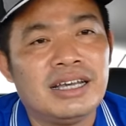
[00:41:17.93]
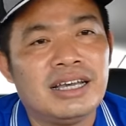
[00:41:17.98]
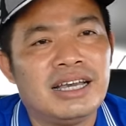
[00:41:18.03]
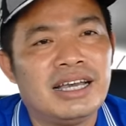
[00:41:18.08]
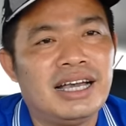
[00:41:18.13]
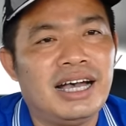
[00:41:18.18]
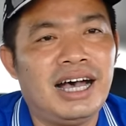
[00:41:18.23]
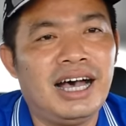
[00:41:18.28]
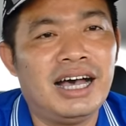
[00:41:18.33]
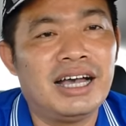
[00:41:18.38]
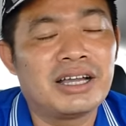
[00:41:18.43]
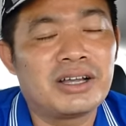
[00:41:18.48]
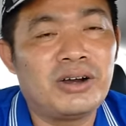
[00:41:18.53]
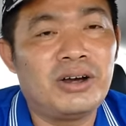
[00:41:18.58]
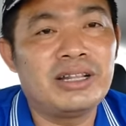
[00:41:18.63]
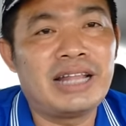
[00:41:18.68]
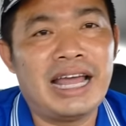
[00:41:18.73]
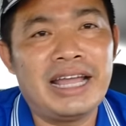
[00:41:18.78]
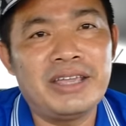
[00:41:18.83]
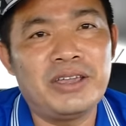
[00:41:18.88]
à,
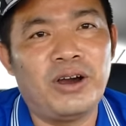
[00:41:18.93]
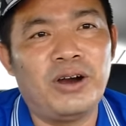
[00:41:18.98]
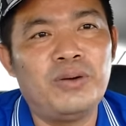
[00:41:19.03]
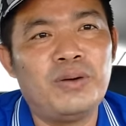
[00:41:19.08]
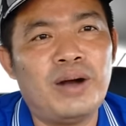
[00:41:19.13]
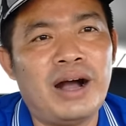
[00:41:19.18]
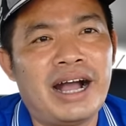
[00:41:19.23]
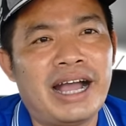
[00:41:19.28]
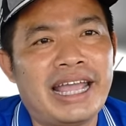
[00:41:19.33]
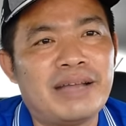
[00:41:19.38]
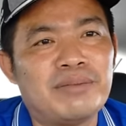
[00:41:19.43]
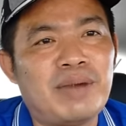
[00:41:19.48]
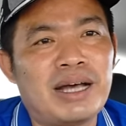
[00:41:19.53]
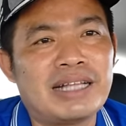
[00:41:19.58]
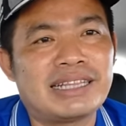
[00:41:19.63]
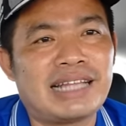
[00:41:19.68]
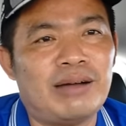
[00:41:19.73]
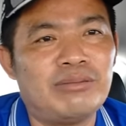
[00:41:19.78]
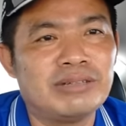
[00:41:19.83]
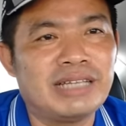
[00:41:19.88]
có thể võ hoàng yên bắt
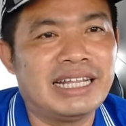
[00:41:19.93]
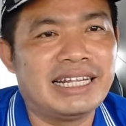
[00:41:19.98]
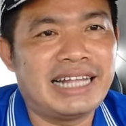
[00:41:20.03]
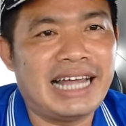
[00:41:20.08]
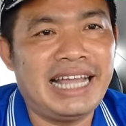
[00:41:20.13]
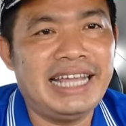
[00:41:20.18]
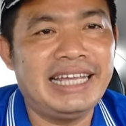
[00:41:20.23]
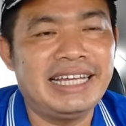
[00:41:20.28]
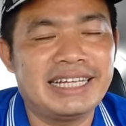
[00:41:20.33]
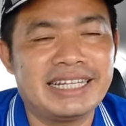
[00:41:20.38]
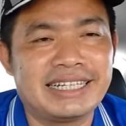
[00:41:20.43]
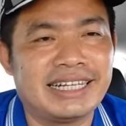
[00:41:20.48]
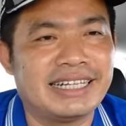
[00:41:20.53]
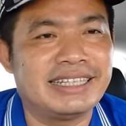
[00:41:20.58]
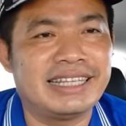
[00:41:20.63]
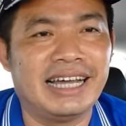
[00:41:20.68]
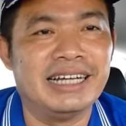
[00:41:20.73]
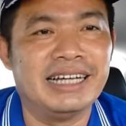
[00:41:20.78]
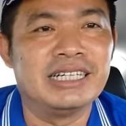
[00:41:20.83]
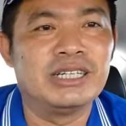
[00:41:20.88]
tổng nhìn thấy
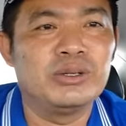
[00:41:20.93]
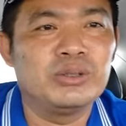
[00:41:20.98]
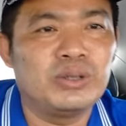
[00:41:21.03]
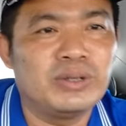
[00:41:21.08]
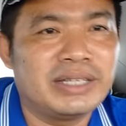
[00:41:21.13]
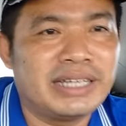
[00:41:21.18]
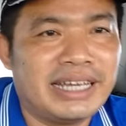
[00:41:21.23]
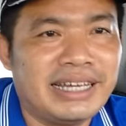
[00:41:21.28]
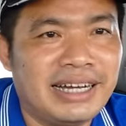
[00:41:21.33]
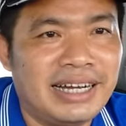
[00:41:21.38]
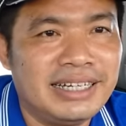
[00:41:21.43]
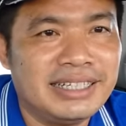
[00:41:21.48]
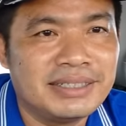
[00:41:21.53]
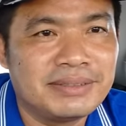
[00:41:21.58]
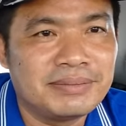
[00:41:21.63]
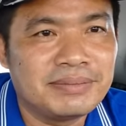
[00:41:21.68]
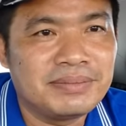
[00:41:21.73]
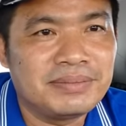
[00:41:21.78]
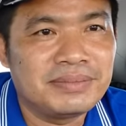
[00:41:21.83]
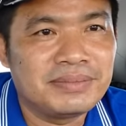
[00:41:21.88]
từ từ cô chú anh chị
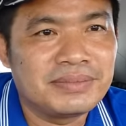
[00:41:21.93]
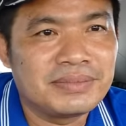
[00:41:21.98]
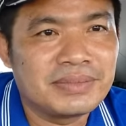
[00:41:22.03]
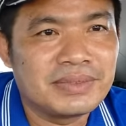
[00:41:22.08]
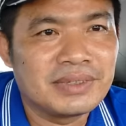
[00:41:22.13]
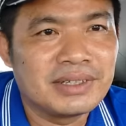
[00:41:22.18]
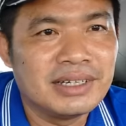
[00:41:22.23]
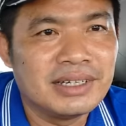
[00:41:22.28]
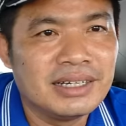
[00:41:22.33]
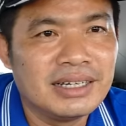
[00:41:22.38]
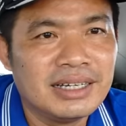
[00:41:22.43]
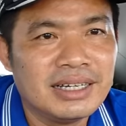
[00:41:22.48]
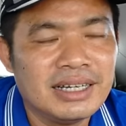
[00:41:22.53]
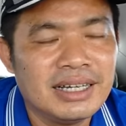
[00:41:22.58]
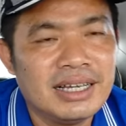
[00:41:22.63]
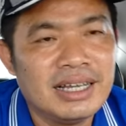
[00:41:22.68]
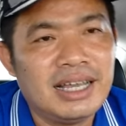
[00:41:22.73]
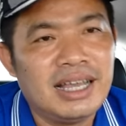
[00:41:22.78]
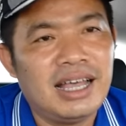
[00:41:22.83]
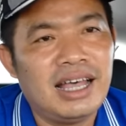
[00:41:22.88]
ơi
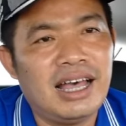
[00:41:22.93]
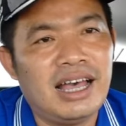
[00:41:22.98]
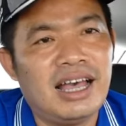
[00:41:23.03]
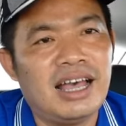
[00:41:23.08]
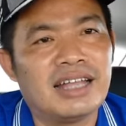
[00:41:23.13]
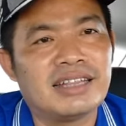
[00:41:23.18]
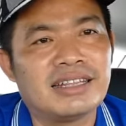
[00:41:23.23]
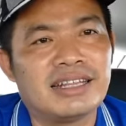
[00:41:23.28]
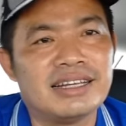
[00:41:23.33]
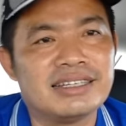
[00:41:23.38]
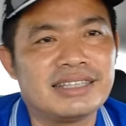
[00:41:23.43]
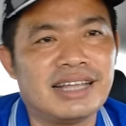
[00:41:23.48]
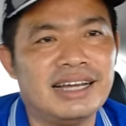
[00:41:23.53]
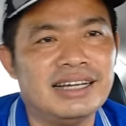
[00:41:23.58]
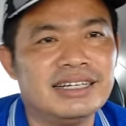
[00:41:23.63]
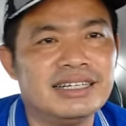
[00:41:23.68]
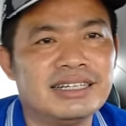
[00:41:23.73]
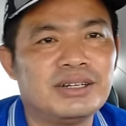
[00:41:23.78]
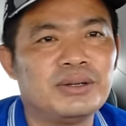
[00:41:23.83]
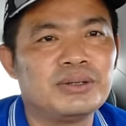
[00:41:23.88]
à, từ
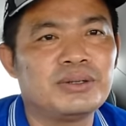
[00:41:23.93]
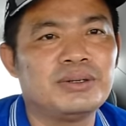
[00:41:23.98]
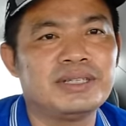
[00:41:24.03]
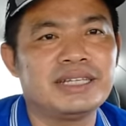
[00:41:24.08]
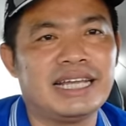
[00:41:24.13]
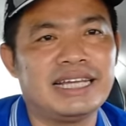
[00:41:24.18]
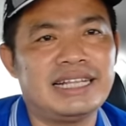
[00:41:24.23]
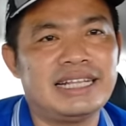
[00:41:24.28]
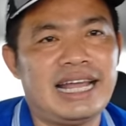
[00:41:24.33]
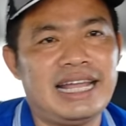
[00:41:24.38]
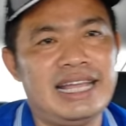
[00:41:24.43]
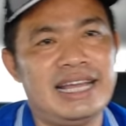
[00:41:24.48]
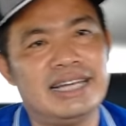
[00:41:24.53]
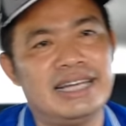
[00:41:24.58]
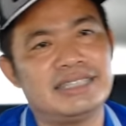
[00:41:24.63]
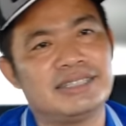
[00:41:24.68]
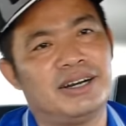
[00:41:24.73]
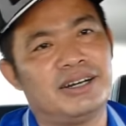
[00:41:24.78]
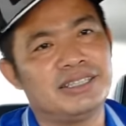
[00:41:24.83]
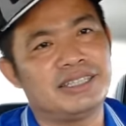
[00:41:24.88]
từ cô chú anh chị thấy
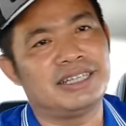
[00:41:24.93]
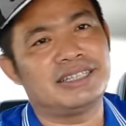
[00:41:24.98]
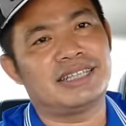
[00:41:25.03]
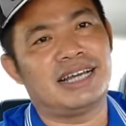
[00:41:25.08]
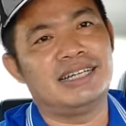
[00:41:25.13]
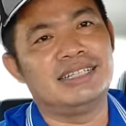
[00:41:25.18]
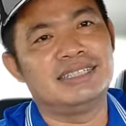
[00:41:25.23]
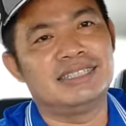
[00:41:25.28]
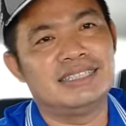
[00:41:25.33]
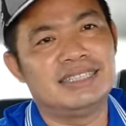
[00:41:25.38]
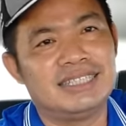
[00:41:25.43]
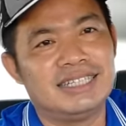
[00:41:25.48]
hết rồi từ từ